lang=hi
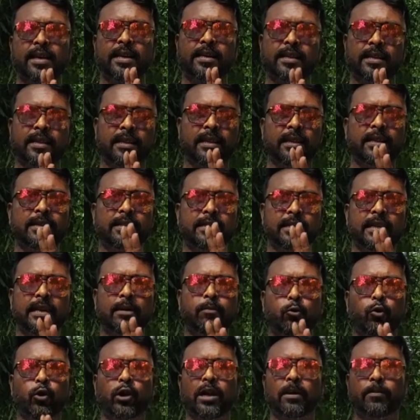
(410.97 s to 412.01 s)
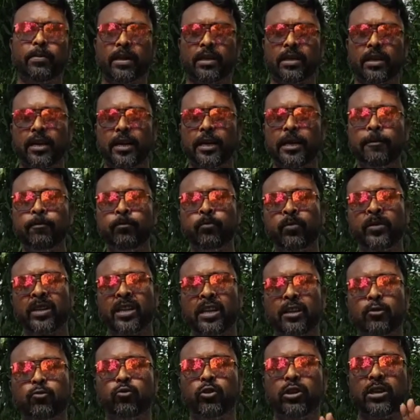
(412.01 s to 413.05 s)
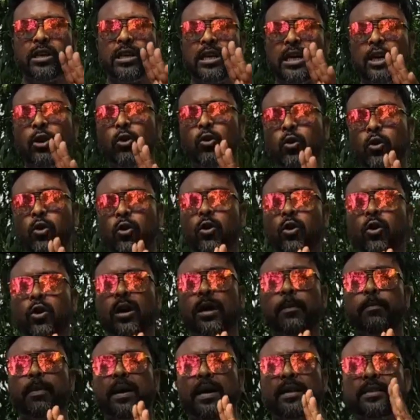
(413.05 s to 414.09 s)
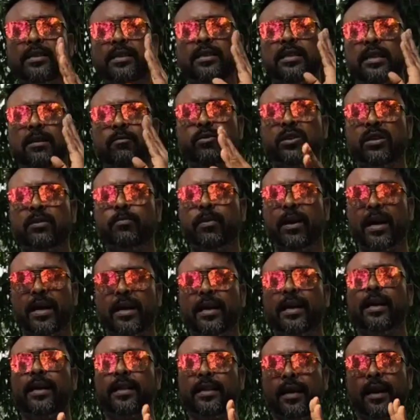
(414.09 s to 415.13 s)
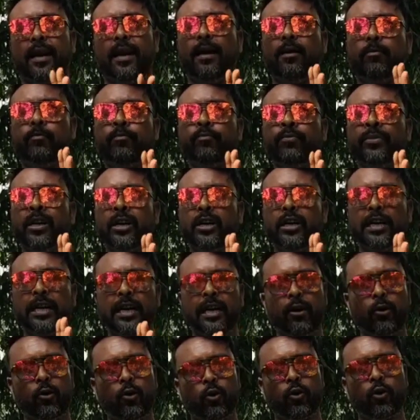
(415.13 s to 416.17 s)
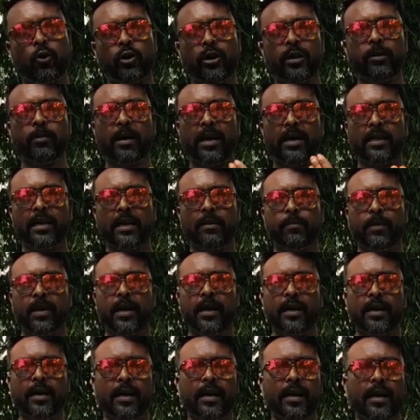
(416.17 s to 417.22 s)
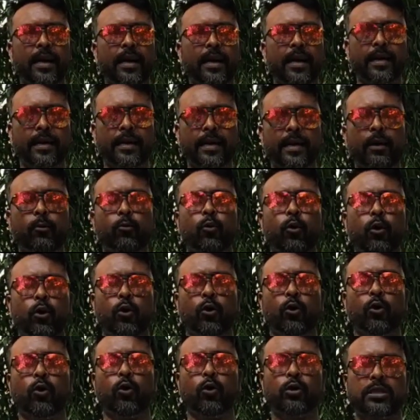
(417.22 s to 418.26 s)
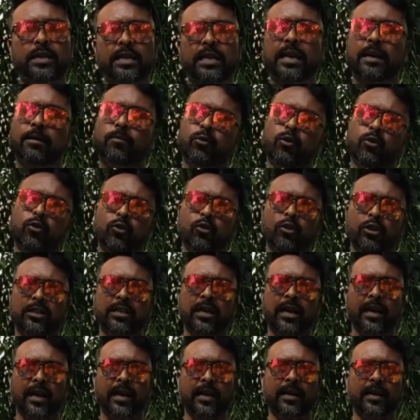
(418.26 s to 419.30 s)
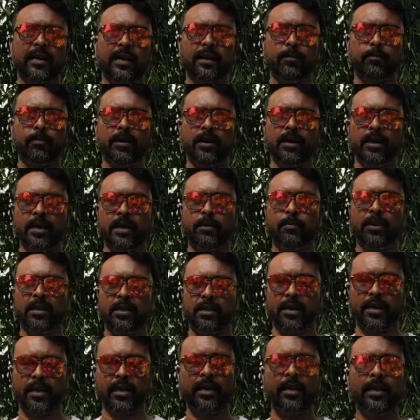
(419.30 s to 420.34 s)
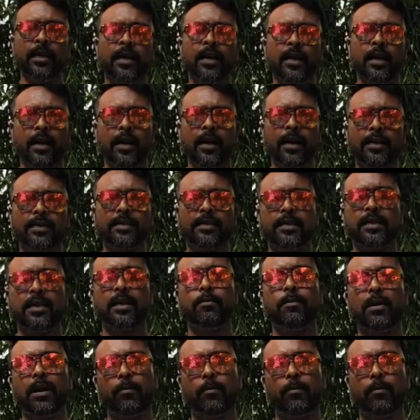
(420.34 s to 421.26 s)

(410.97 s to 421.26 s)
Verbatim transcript: का इसलिए बोलना पड़ता है क्योंकि ये लोगों का पास ही सबसे पहले था ये लोगों ने मादर प्लांट लगा के उन लोगों से हम लोगों को चारा लेना पर लेना पड़ता है हाँ इसलिए